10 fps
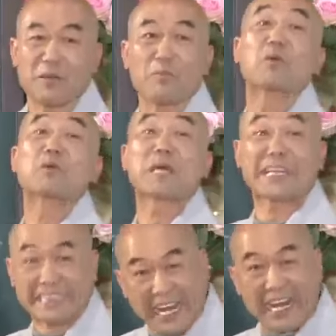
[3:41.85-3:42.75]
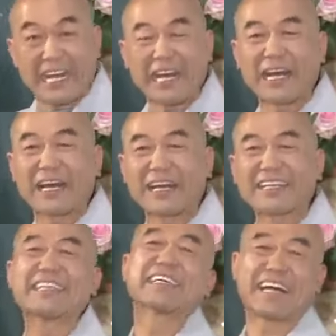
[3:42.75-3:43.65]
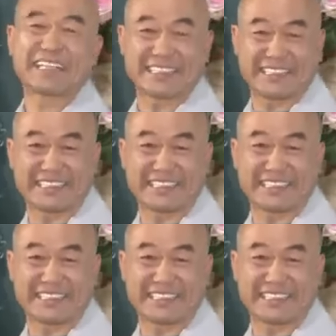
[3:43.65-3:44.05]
모르겠다. 이렇게 한 거야.